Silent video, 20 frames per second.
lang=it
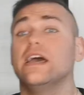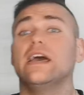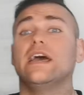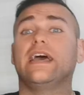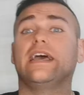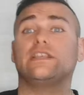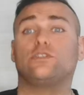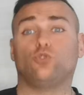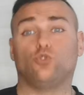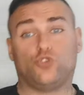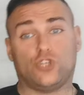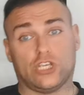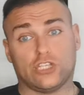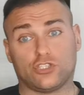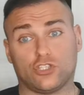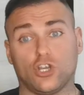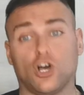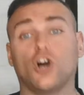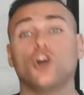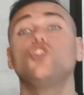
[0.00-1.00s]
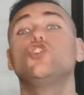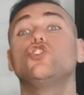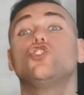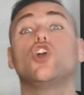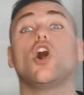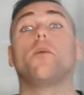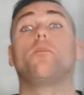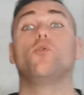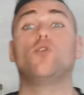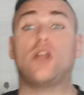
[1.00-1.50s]
È successo oggi
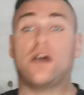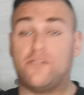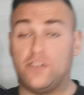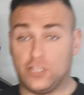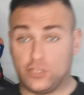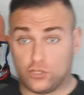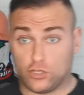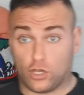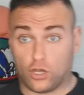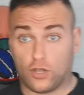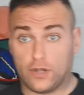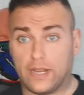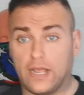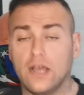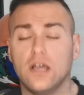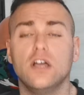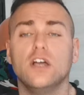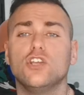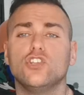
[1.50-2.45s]
dopo una vittoria,